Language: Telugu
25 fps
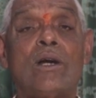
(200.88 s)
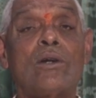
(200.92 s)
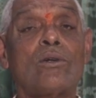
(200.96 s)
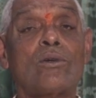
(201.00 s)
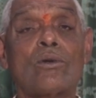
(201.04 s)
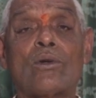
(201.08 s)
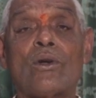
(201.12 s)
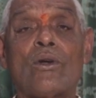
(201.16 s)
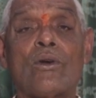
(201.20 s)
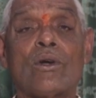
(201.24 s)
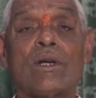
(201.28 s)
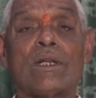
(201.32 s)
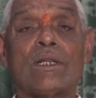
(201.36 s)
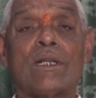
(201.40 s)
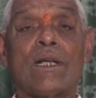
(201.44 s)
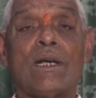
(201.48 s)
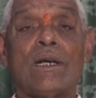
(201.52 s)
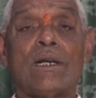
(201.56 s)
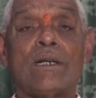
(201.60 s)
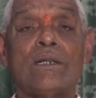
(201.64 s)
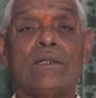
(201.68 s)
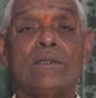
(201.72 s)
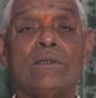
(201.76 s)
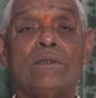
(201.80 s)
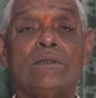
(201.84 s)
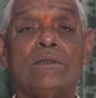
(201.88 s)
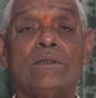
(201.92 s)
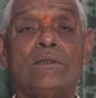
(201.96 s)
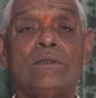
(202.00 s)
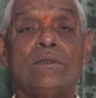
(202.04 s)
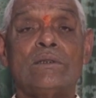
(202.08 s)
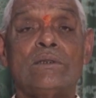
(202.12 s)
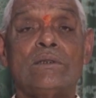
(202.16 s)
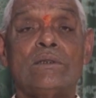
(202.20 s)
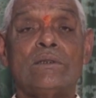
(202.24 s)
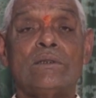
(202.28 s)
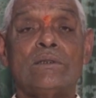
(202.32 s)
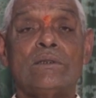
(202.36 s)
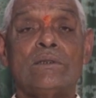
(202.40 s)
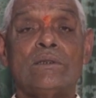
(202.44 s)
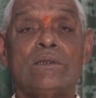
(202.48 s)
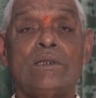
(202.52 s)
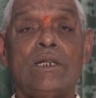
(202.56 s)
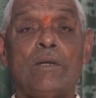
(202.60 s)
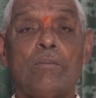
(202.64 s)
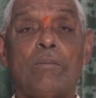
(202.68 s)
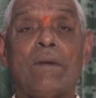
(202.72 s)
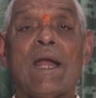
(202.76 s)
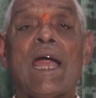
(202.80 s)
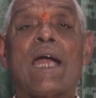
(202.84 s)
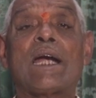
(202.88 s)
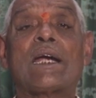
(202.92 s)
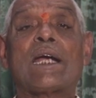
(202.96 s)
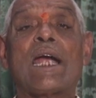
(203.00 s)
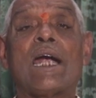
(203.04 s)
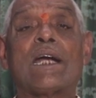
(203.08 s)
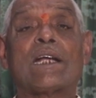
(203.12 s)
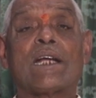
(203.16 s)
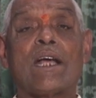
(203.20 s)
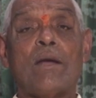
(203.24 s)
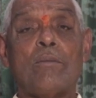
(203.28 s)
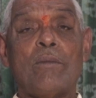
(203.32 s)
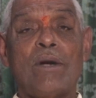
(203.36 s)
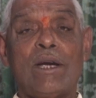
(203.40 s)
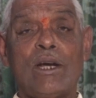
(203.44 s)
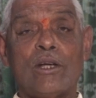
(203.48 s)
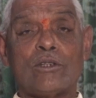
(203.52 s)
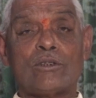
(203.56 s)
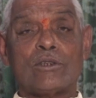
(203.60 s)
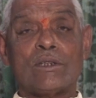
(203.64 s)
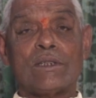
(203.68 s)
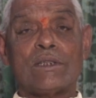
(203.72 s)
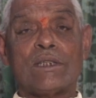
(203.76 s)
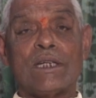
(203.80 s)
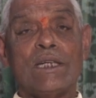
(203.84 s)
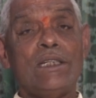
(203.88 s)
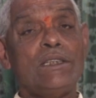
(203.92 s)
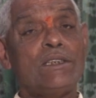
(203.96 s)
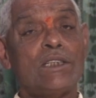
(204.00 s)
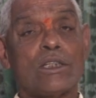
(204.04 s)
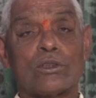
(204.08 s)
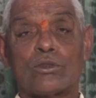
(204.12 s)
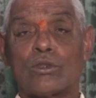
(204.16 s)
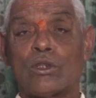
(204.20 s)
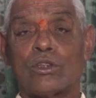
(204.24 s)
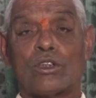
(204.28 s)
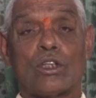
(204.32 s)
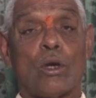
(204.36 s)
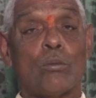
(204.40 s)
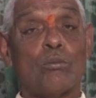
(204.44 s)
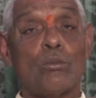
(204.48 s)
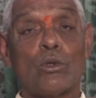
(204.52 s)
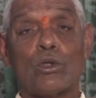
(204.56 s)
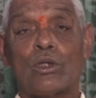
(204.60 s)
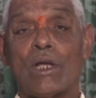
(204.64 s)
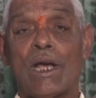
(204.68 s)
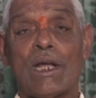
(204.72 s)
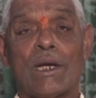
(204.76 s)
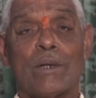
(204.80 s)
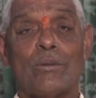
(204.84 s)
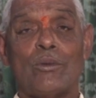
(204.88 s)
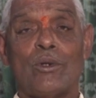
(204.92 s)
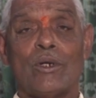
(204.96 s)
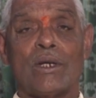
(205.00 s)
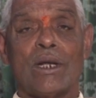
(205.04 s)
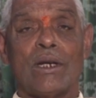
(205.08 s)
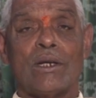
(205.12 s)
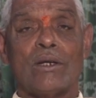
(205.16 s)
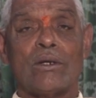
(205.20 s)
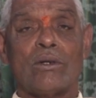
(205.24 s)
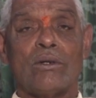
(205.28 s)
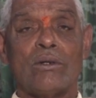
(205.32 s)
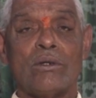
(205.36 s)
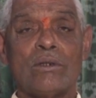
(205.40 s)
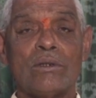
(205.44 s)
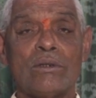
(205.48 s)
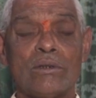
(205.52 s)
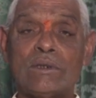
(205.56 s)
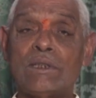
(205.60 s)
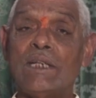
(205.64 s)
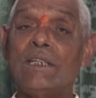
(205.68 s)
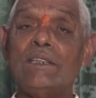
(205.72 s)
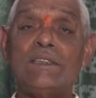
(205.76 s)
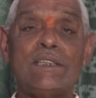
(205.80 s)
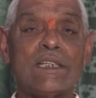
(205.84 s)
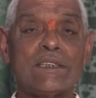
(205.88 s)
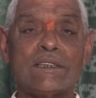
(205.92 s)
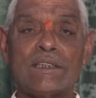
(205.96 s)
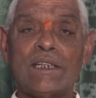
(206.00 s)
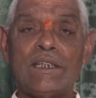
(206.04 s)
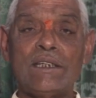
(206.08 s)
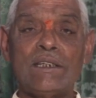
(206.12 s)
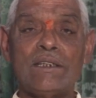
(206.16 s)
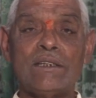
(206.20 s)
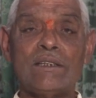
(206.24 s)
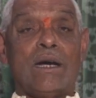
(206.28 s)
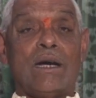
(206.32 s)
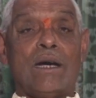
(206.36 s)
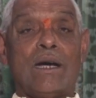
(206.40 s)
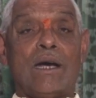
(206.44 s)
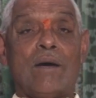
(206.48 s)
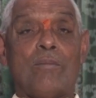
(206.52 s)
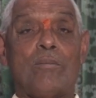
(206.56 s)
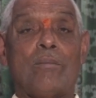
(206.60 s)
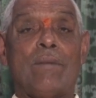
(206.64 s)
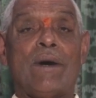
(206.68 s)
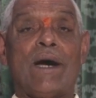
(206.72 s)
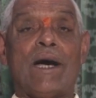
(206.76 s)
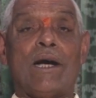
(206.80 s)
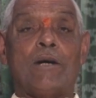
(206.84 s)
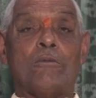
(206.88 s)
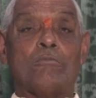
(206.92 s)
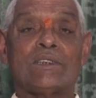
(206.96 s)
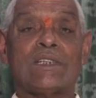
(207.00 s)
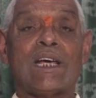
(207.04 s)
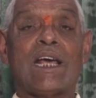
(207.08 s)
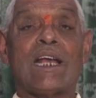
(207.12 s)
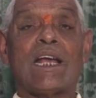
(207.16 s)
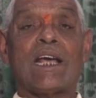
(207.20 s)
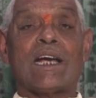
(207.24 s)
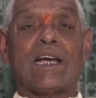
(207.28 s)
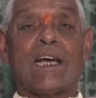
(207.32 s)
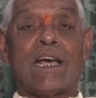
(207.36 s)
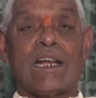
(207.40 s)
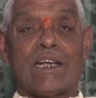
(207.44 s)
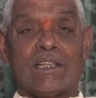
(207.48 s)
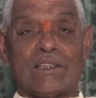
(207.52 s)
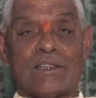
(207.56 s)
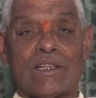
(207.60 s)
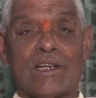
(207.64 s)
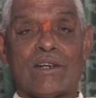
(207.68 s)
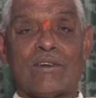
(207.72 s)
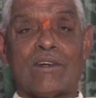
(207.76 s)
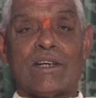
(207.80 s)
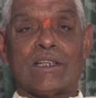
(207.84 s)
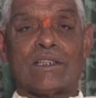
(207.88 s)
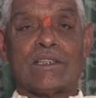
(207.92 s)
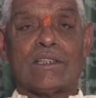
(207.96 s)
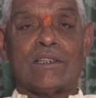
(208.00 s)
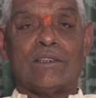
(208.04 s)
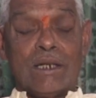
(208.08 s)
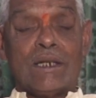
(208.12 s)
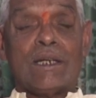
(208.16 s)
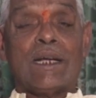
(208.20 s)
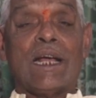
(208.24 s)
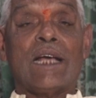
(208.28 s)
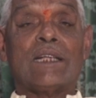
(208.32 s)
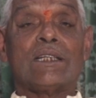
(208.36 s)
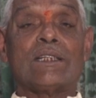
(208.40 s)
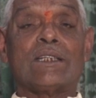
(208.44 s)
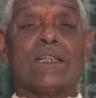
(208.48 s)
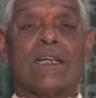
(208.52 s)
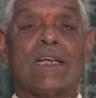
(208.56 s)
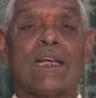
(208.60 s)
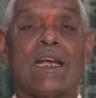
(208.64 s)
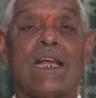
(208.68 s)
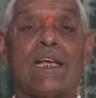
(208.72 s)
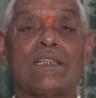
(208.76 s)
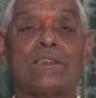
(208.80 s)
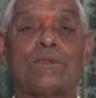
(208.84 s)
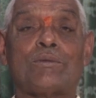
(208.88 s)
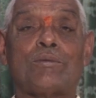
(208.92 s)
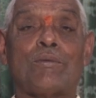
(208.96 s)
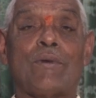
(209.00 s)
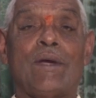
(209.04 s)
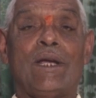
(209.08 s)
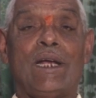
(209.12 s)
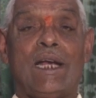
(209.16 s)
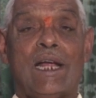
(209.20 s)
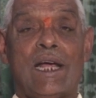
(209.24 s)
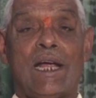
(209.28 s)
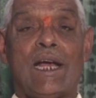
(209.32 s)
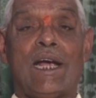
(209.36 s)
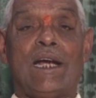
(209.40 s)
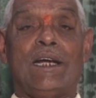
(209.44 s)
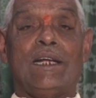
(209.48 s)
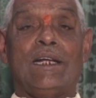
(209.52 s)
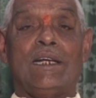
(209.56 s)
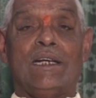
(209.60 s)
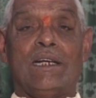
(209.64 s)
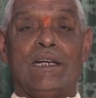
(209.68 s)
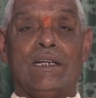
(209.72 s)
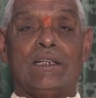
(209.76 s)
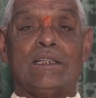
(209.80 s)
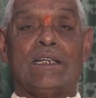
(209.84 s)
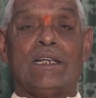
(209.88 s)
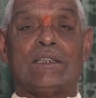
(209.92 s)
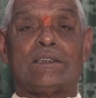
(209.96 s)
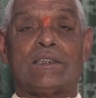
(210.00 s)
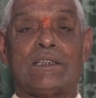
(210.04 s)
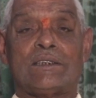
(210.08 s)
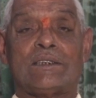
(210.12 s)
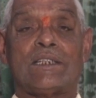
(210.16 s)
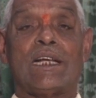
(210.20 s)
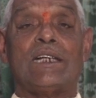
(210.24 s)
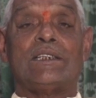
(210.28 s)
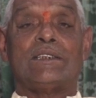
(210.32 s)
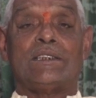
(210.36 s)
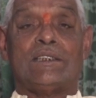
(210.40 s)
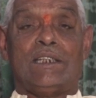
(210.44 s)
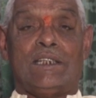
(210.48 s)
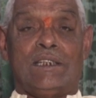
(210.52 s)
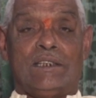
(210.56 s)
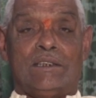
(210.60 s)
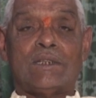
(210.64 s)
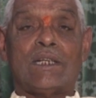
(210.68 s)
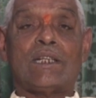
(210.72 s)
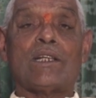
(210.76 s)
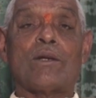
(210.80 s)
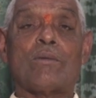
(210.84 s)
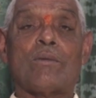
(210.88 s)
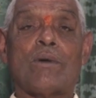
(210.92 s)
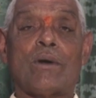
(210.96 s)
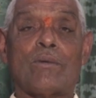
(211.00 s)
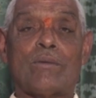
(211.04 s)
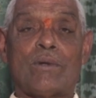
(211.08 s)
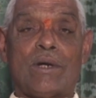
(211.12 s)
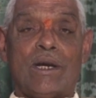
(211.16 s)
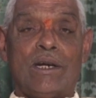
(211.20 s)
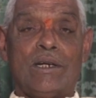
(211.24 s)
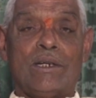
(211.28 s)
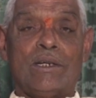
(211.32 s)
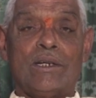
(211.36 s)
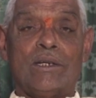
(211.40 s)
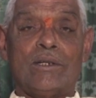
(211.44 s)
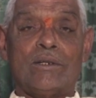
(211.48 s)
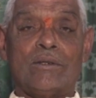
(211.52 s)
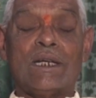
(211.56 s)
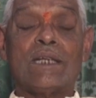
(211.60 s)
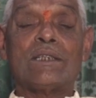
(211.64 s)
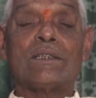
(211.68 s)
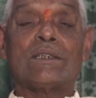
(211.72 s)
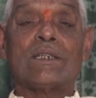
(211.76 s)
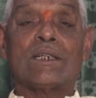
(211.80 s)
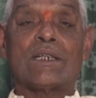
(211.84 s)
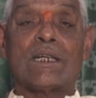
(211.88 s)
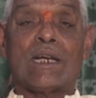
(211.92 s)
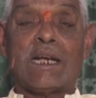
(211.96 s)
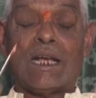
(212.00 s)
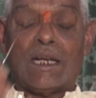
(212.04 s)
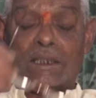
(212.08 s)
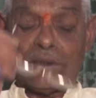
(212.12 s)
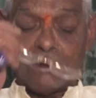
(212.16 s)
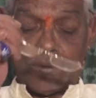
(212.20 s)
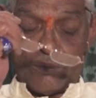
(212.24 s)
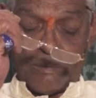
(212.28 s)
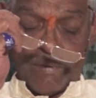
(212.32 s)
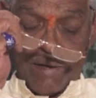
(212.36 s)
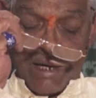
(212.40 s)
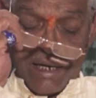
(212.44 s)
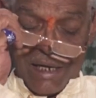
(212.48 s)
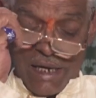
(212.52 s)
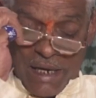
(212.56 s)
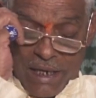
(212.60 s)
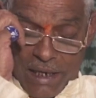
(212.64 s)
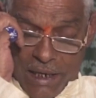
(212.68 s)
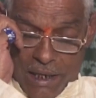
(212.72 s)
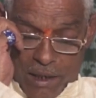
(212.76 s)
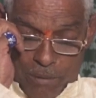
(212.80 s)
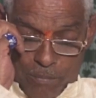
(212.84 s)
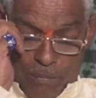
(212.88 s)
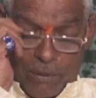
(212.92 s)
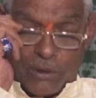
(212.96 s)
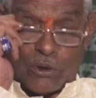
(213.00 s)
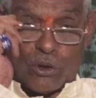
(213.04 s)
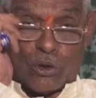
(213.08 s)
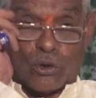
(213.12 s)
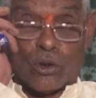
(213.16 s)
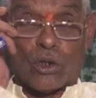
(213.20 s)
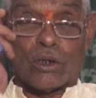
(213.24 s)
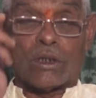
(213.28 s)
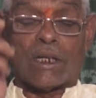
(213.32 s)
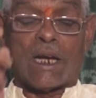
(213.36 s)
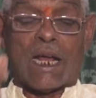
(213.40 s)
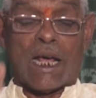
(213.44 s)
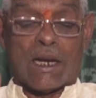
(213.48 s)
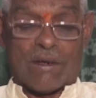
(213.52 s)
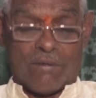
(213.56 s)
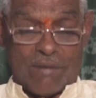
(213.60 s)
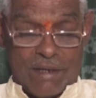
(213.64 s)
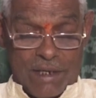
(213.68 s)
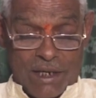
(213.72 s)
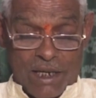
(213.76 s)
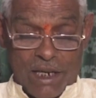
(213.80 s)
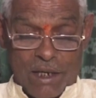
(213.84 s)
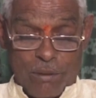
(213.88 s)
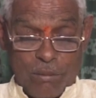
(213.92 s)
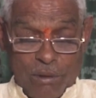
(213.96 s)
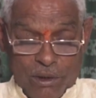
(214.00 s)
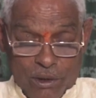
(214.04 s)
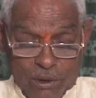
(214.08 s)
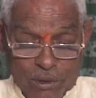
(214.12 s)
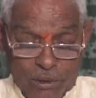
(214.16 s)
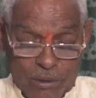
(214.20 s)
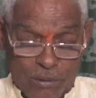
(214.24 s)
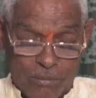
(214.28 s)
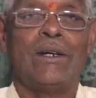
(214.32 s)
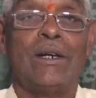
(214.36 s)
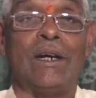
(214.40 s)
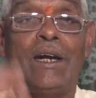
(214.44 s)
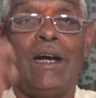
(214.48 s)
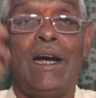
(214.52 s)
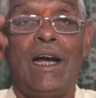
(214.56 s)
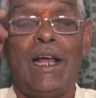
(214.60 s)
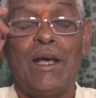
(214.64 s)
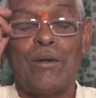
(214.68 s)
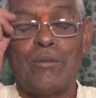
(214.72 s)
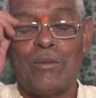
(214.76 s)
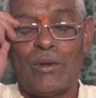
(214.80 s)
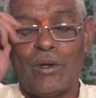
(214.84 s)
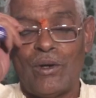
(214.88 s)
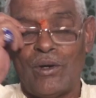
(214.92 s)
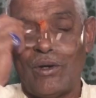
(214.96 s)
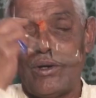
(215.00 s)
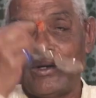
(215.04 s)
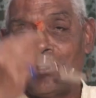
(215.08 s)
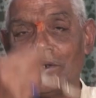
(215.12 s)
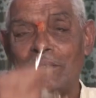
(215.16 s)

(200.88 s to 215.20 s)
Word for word: అంటున్నావు కదా నీ బ్లాక్ క్యాట్ కమెండేషన్ తీయించేసుకో దమ్ము ధైర్యం ఉంటే నీకు తీయించేసే అబ్బా చాలా కాలం తర్వాత టెన్త్ క్లాస్ ఫెయిల్ అయ్యాడు ఈయన ఎస్ఎస్ఎల్సి చంద్రబాబు నాయుడు గారు టెన్త్ క్లాస్ ఫెయిల్ అయ్యాడు పంతొమ్మిది వందల అరవై ఎనిమిదిలో వీళ్ళేమో